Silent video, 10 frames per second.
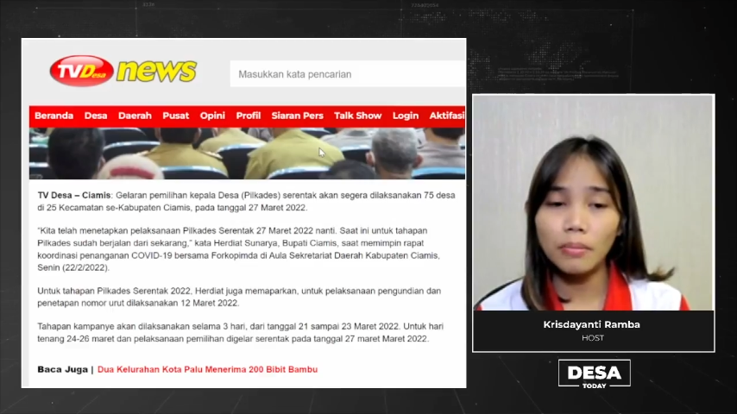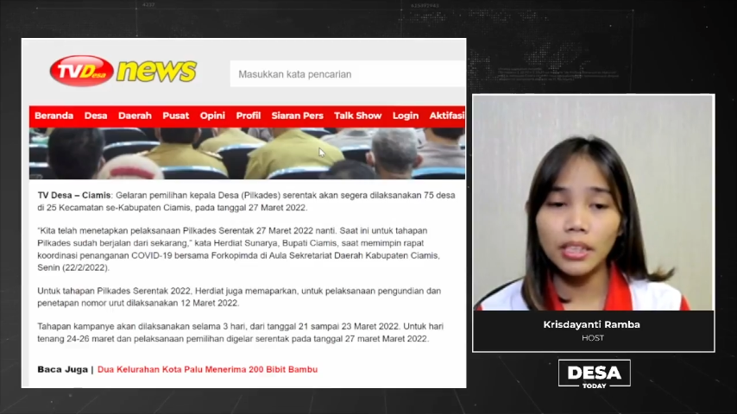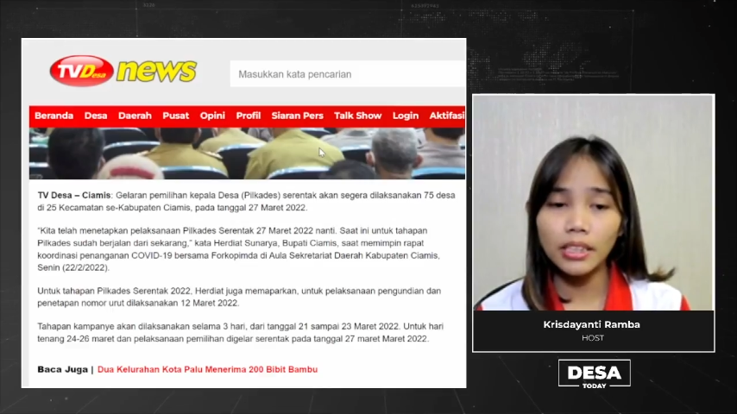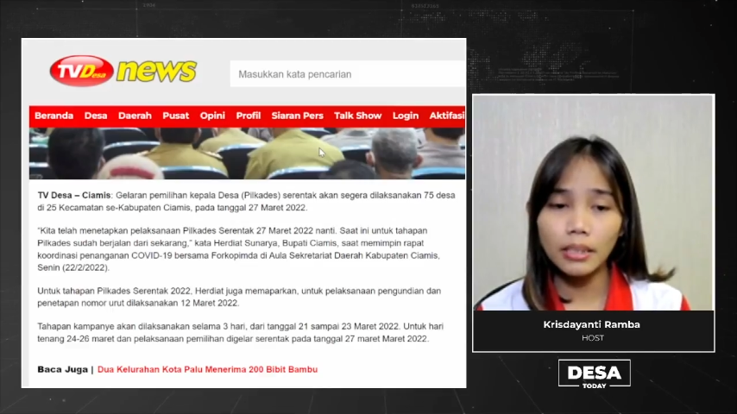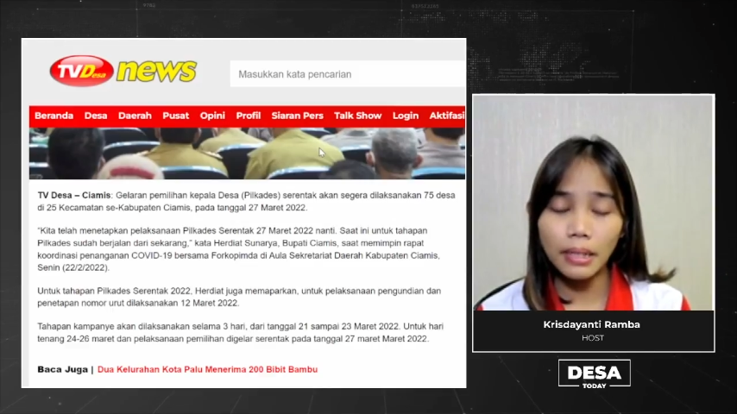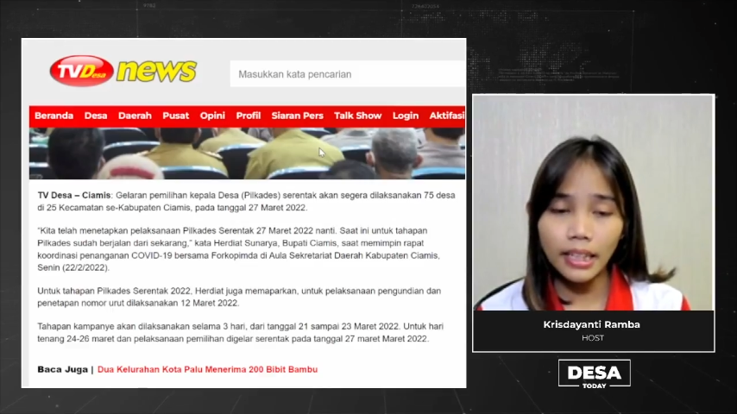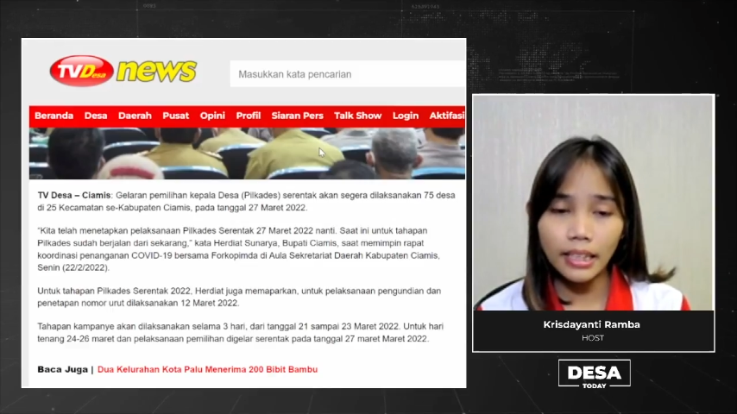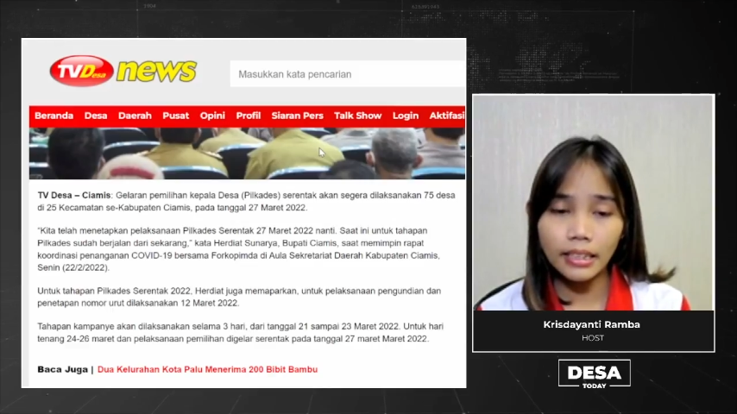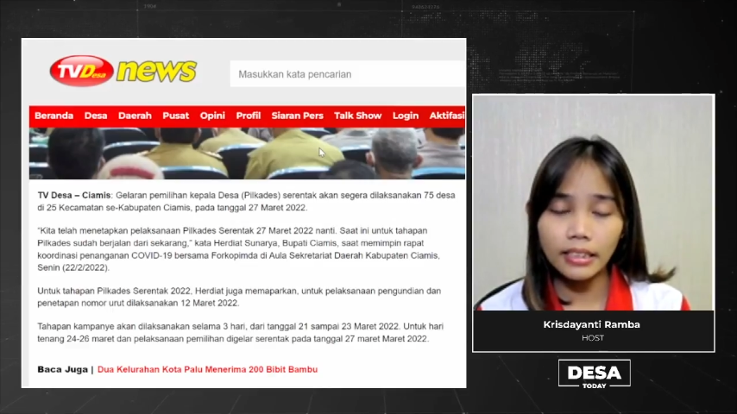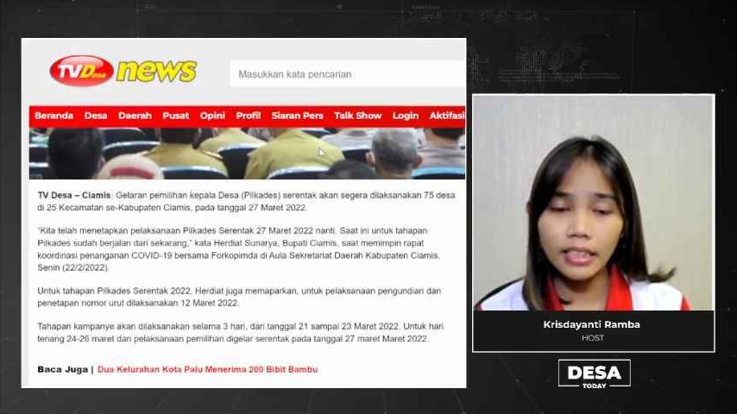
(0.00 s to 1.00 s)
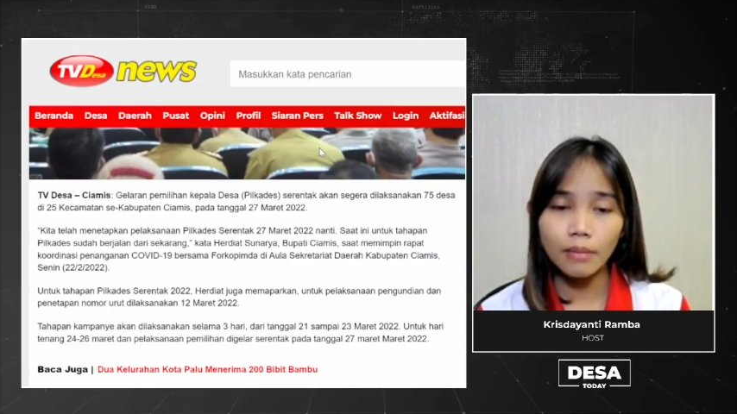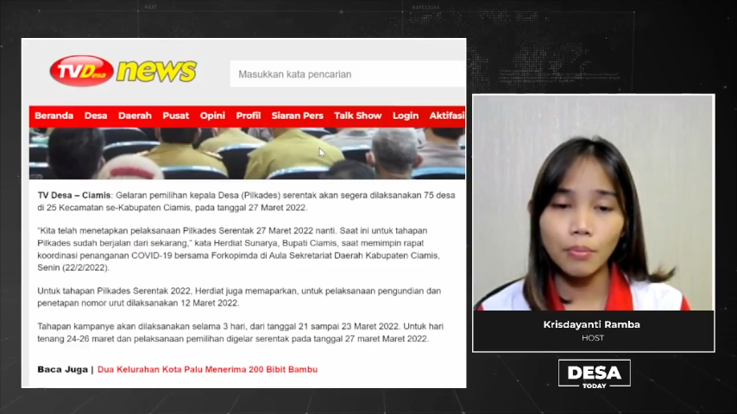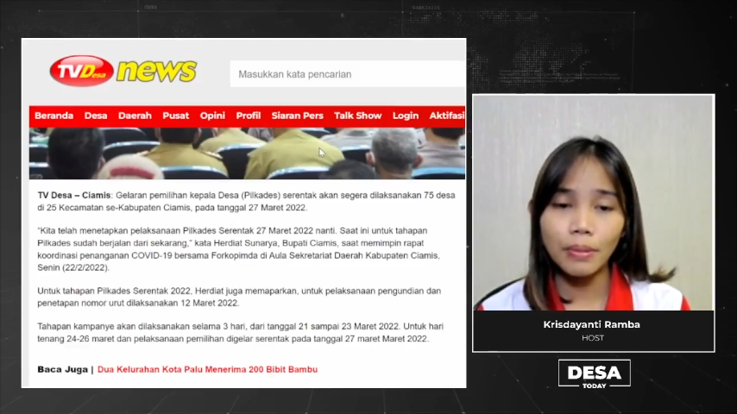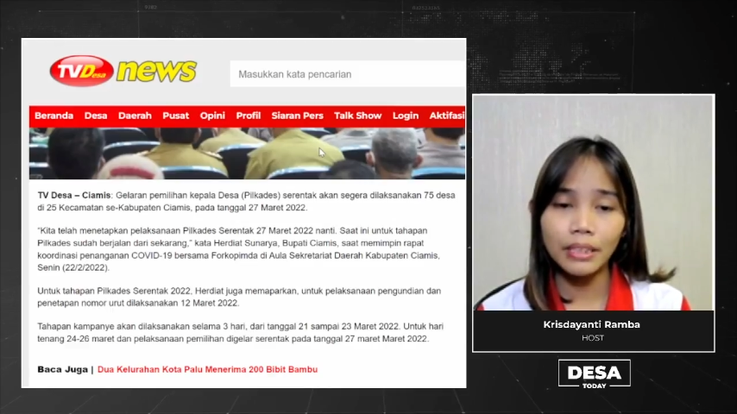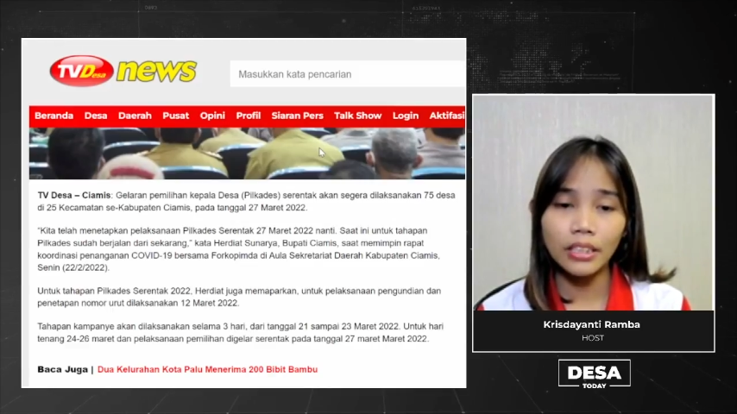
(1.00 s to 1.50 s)
kecamatan se
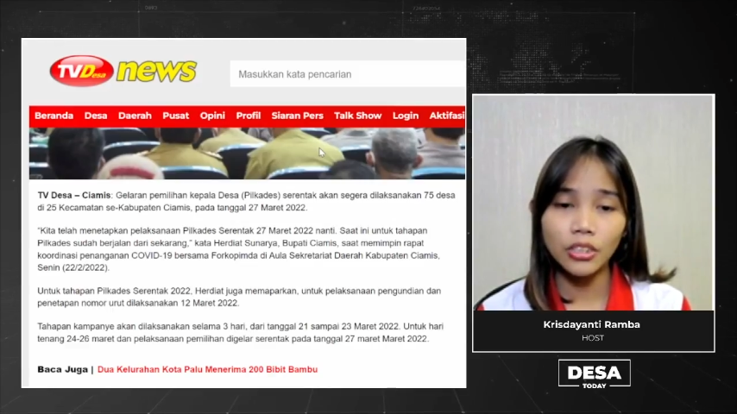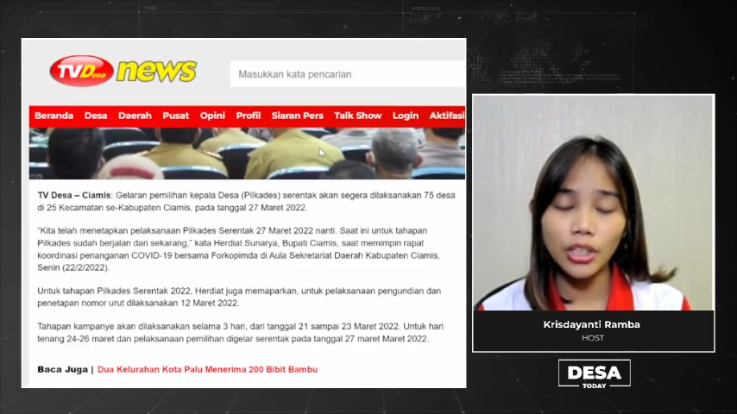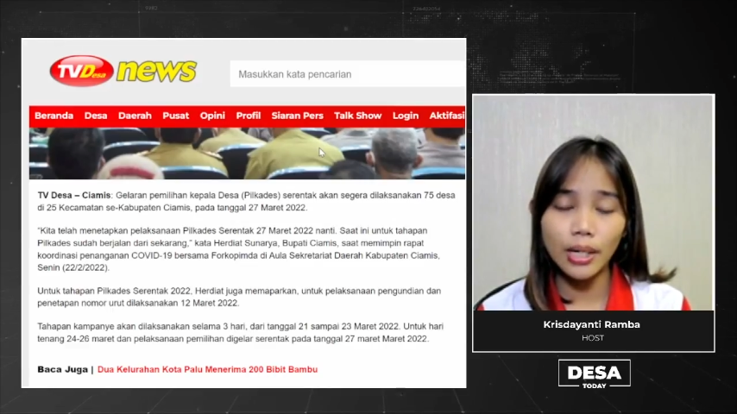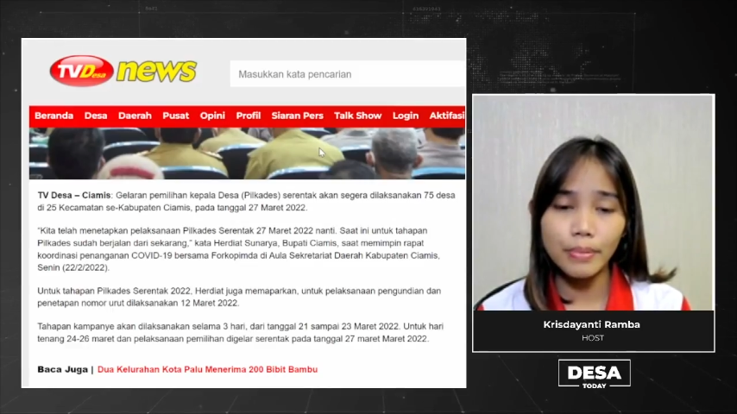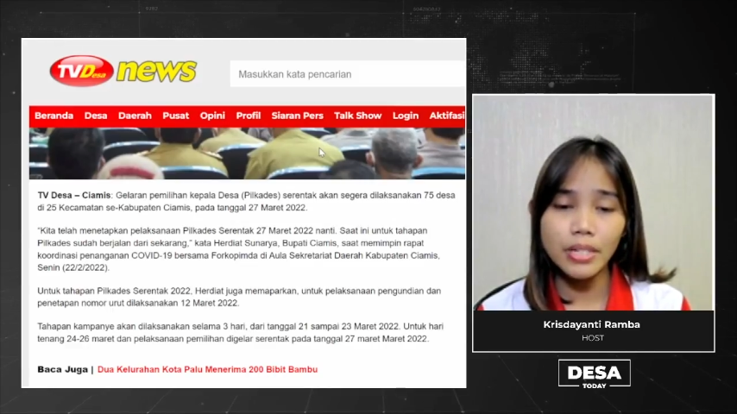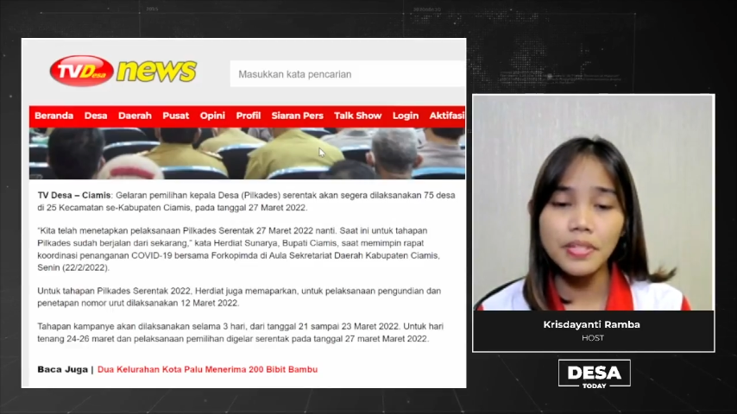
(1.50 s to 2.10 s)
Kabupaten Ciamis